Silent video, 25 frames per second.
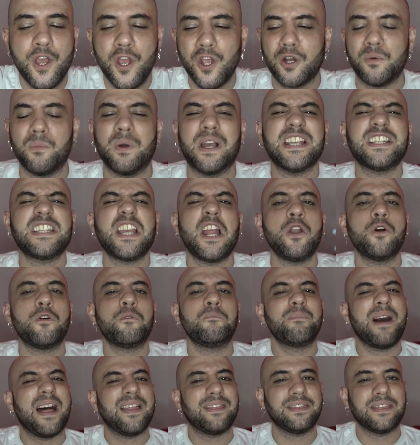como que ella los
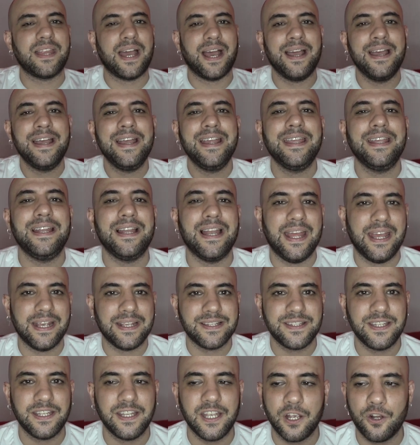manda y les
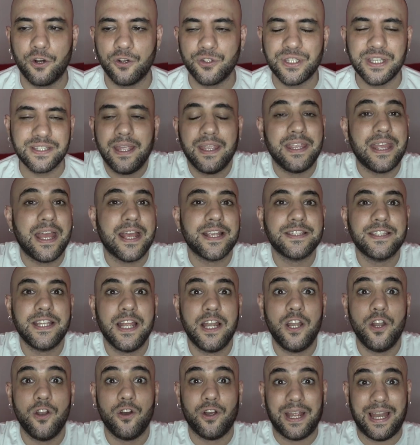exige cosas y
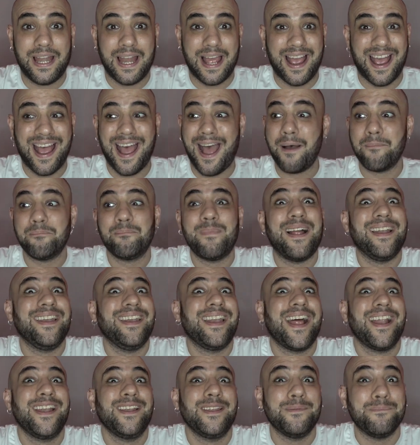hacen lo que la ama
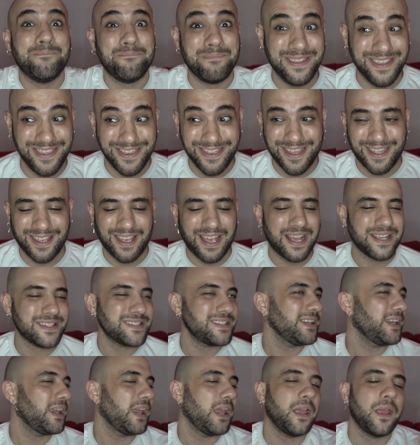Lali pide.
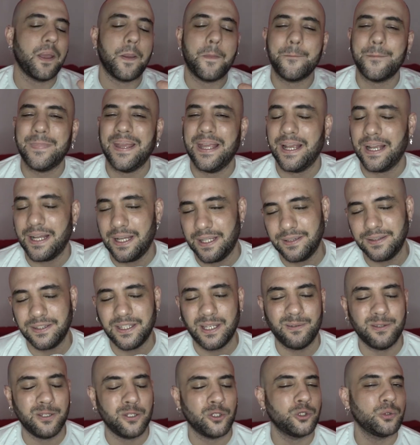Así que me encanta,
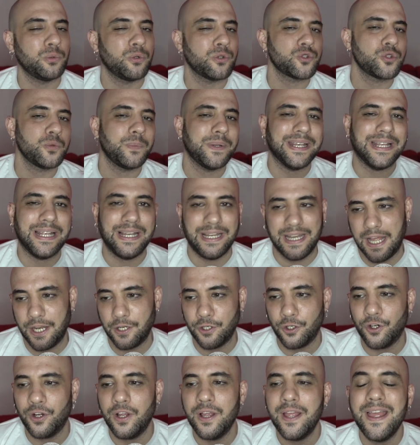el video estuvo súper
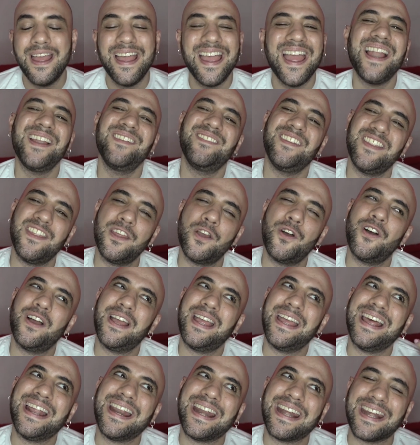claro. El video
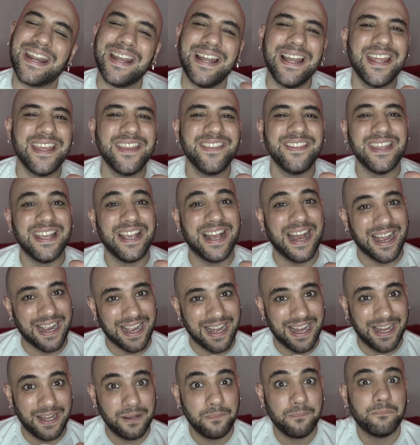es re Lady
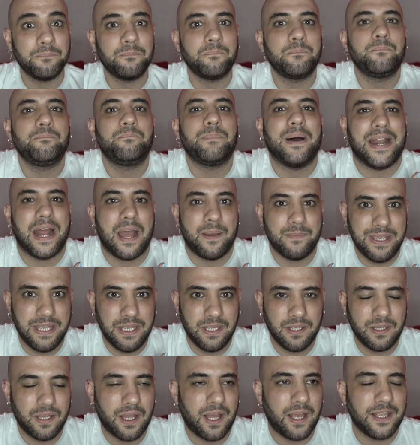Gaga, para
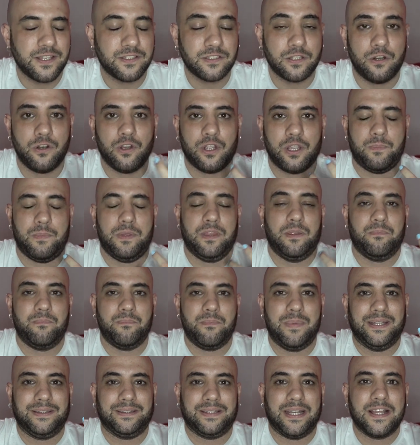mí, eso es lo que me,
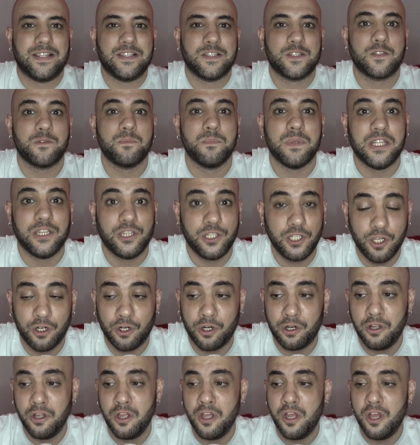transmitió.